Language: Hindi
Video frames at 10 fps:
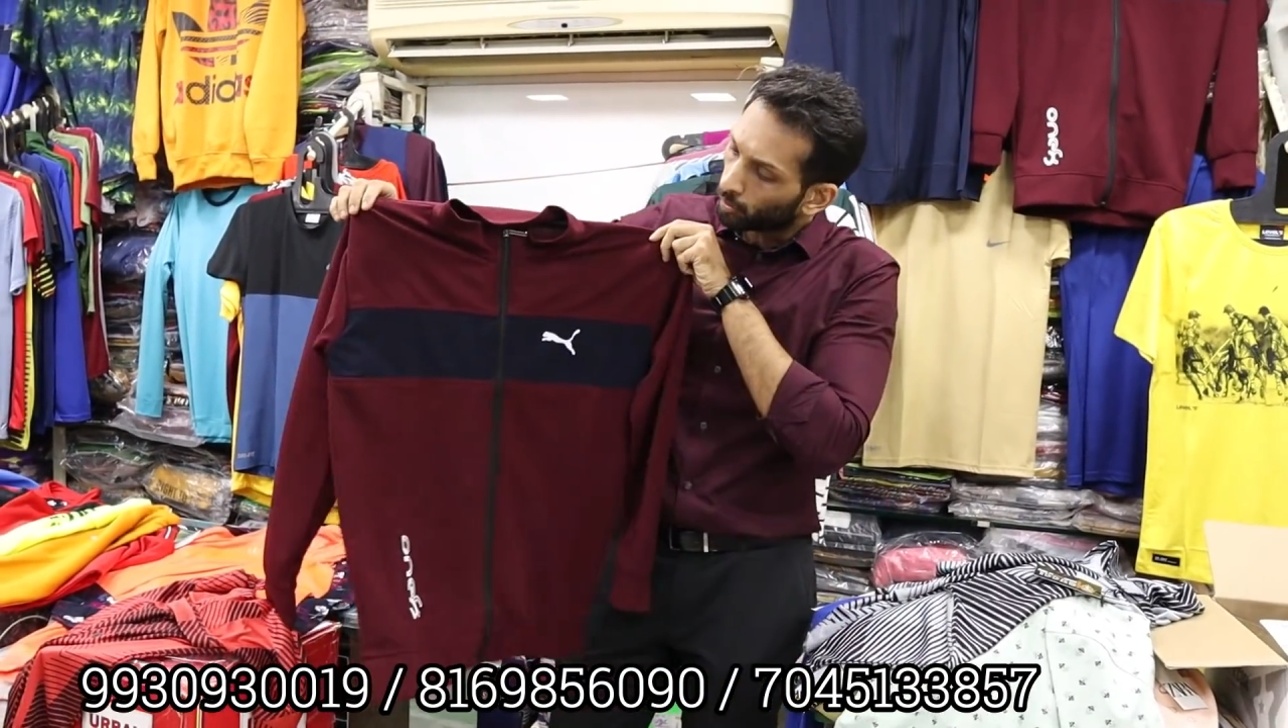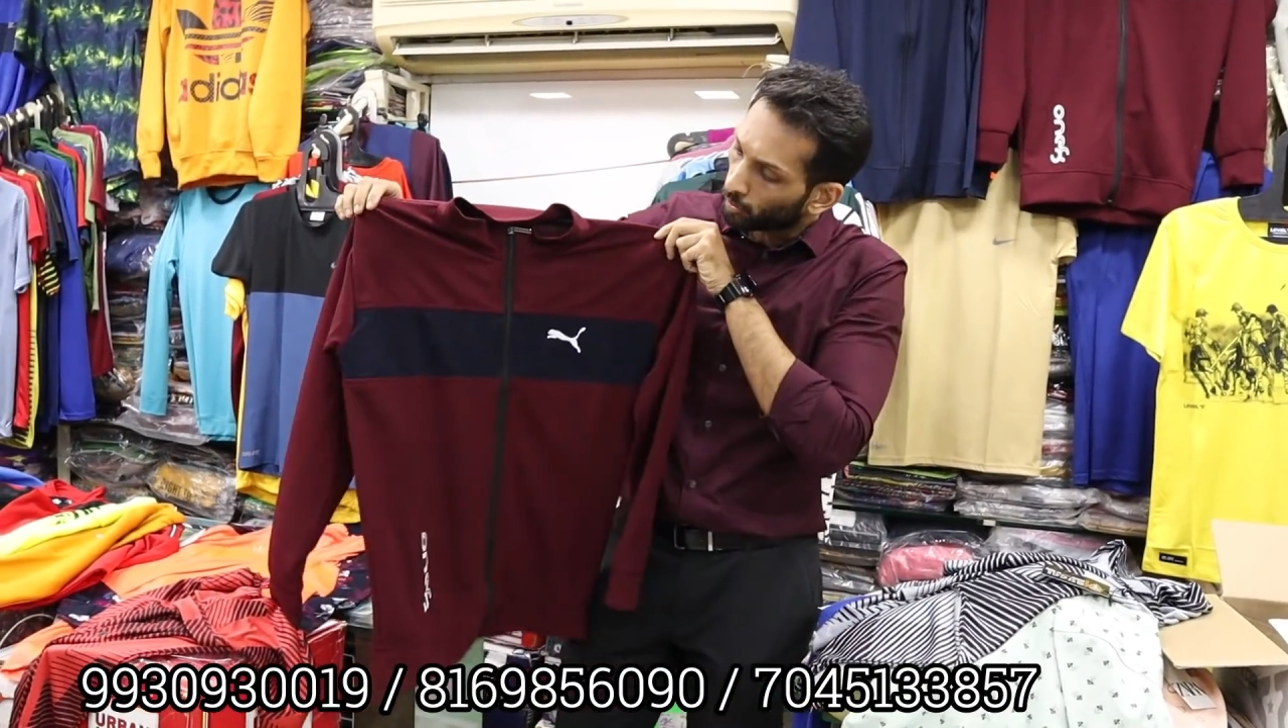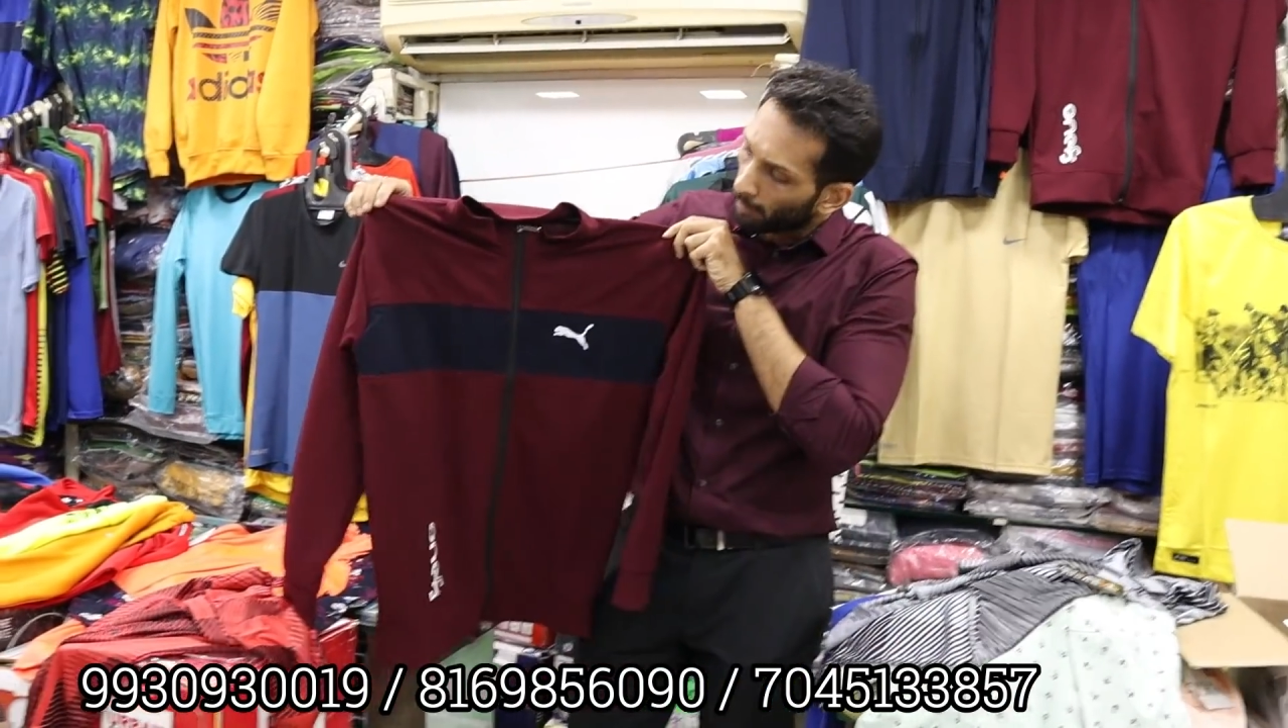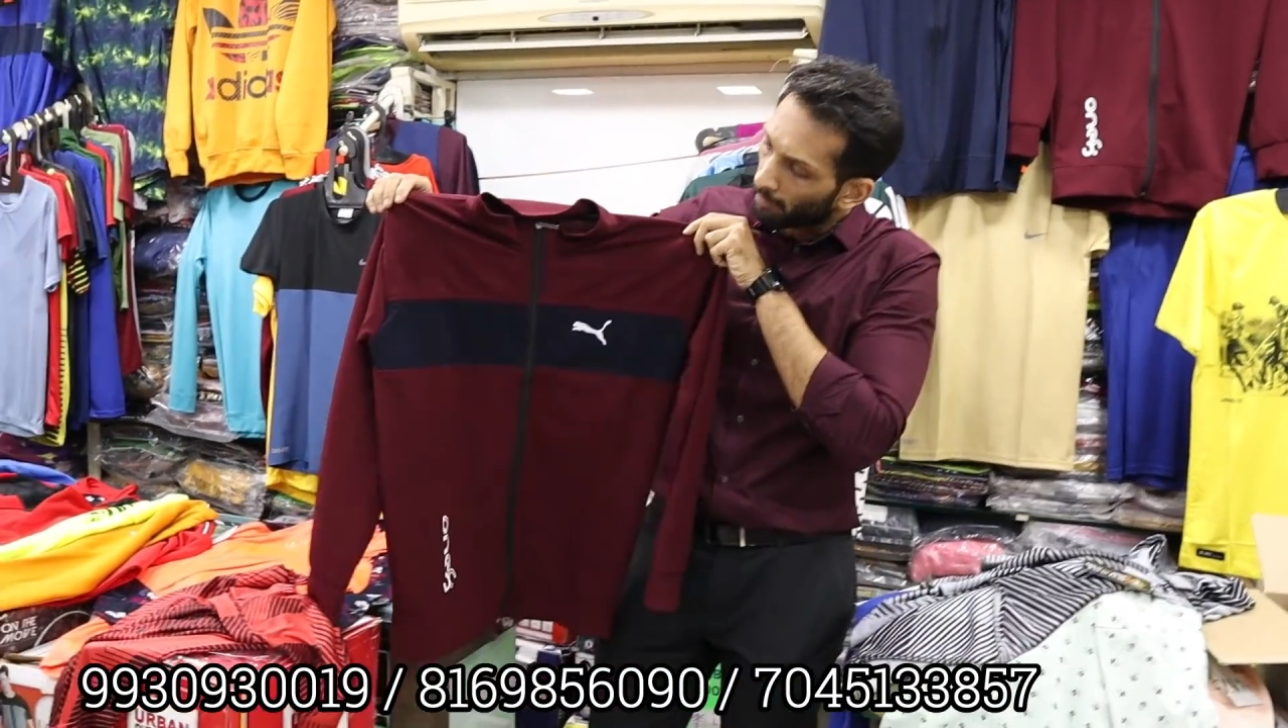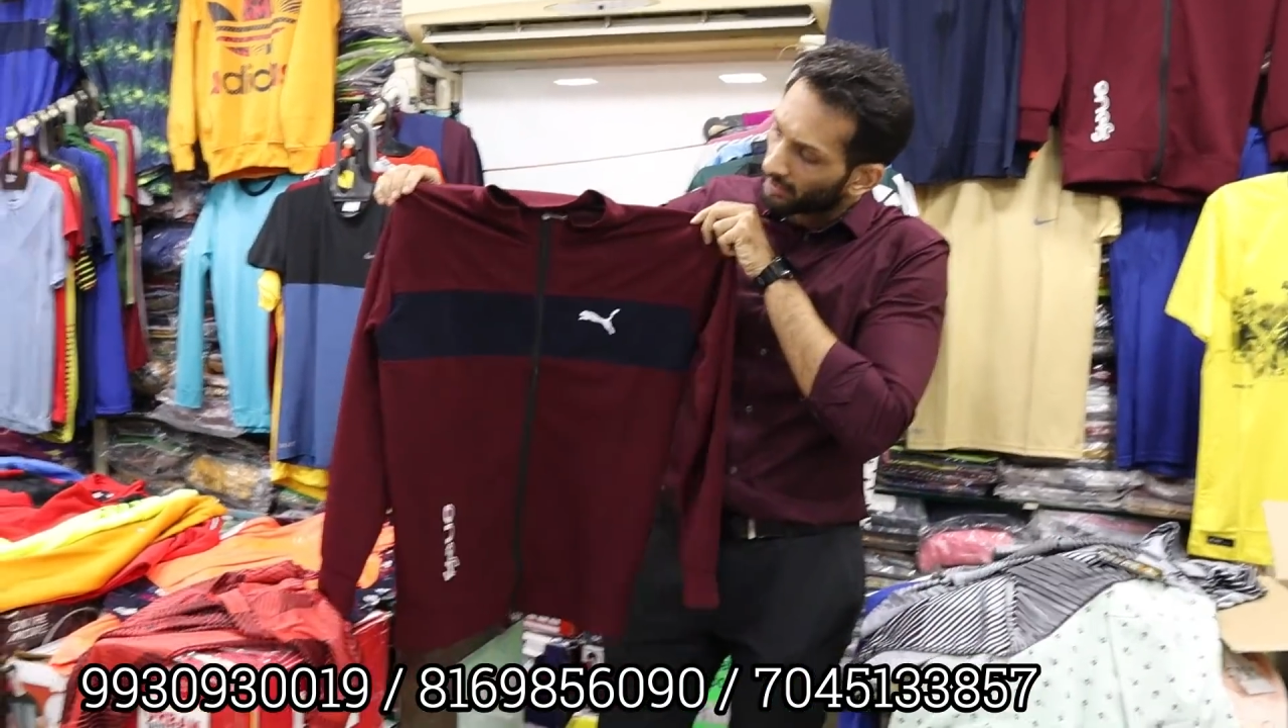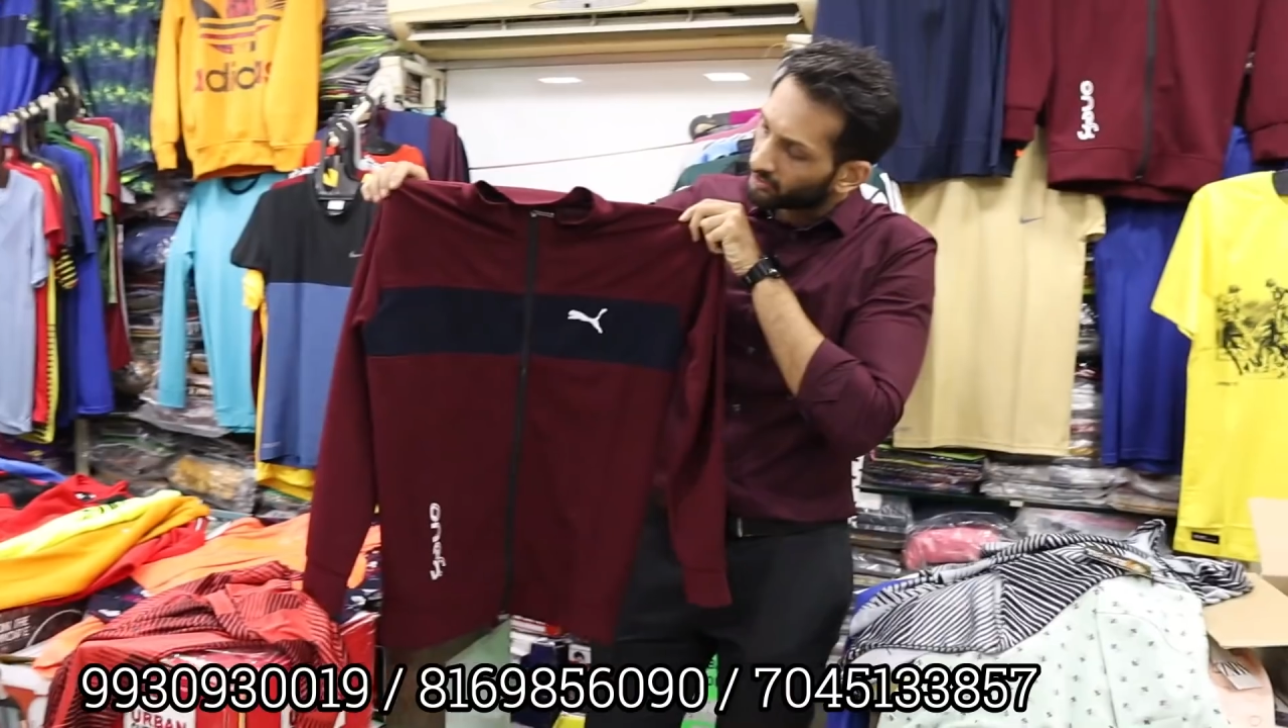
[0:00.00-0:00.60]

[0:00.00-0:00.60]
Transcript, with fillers: एल टू डबल